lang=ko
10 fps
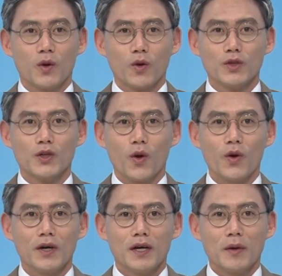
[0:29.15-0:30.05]

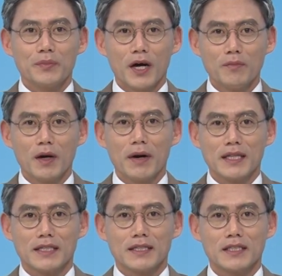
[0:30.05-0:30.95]
오늘도
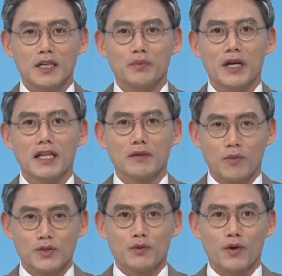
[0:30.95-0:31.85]
평범한 듯 특별한
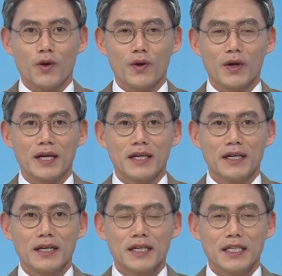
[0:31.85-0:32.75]
모습으로
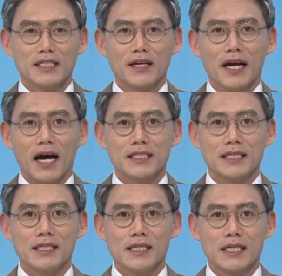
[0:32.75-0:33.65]
인천의
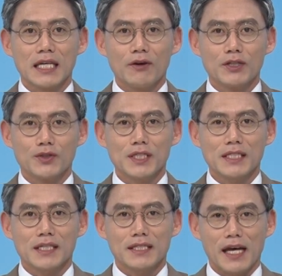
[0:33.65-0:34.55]
가치를 일깨워주는
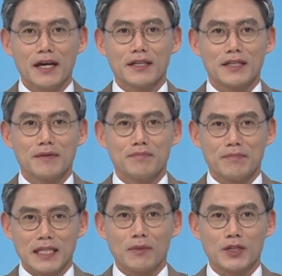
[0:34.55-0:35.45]
사연
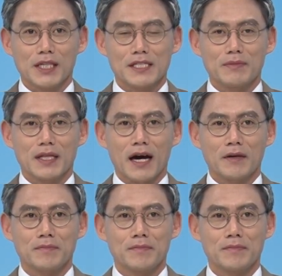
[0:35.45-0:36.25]
만나보시겠습니다.